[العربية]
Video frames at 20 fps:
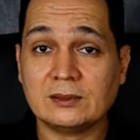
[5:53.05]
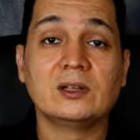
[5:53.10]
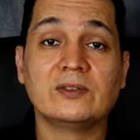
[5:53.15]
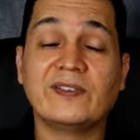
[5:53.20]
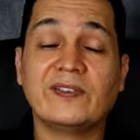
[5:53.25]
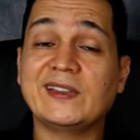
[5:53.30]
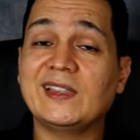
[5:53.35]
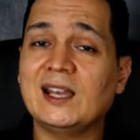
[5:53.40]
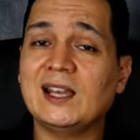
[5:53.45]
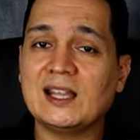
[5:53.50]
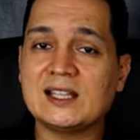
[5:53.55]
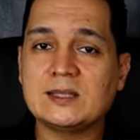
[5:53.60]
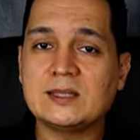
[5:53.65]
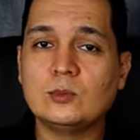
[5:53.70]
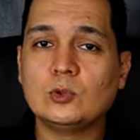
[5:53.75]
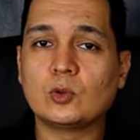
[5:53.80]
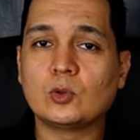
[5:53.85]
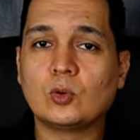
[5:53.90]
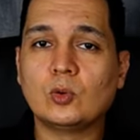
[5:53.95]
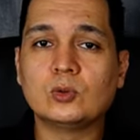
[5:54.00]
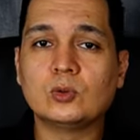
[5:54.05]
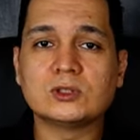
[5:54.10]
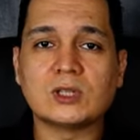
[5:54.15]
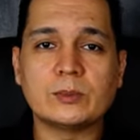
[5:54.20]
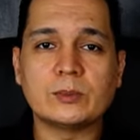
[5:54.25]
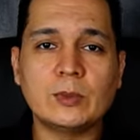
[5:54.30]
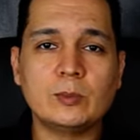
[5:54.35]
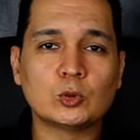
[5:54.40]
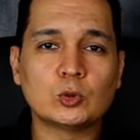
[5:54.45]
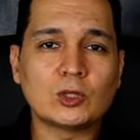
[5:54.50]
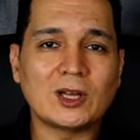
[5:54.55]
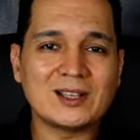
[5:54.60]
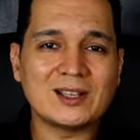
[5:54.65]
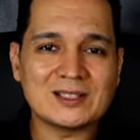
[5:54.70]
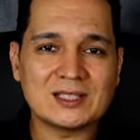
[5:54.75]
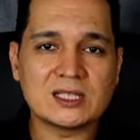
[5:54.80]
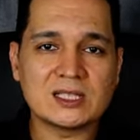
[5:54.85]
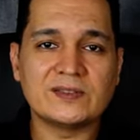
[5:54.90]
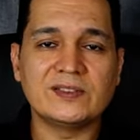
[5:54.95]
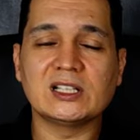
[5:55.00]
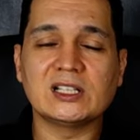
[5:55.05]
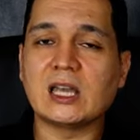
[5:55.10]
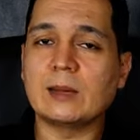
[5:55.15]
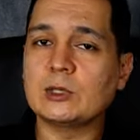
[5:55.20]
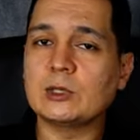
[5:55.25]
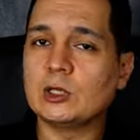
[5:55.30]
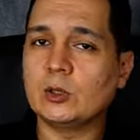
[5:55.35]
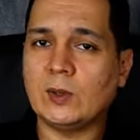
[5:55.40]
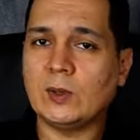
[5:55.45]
فده لازم يكون طبيب متخصص في الكبد